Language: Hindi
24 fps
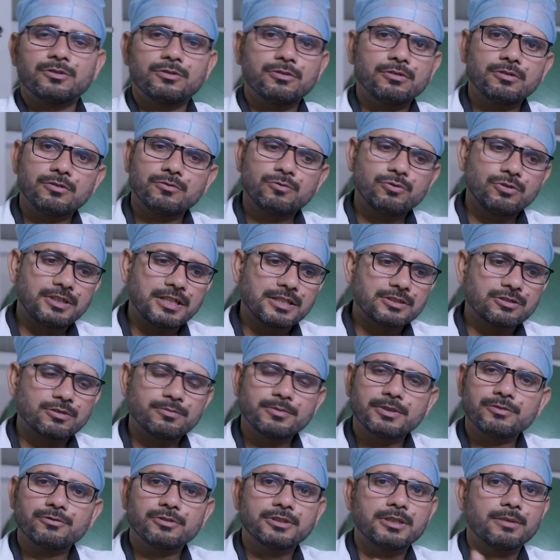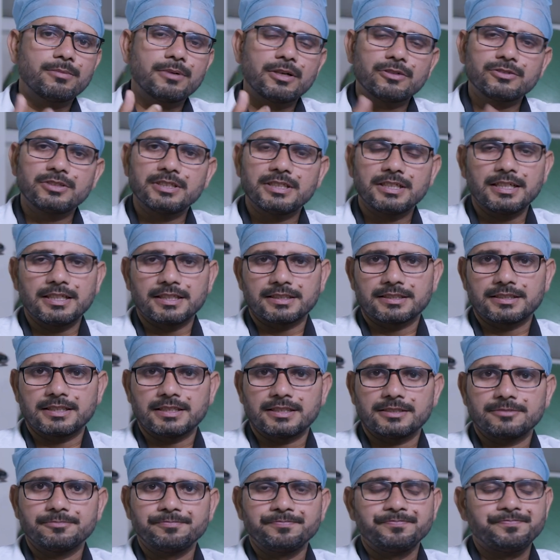तो वो नसों में वो दबाव देने लगता
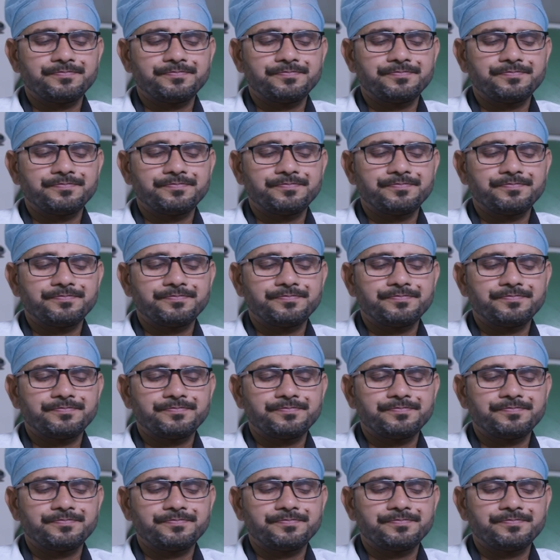है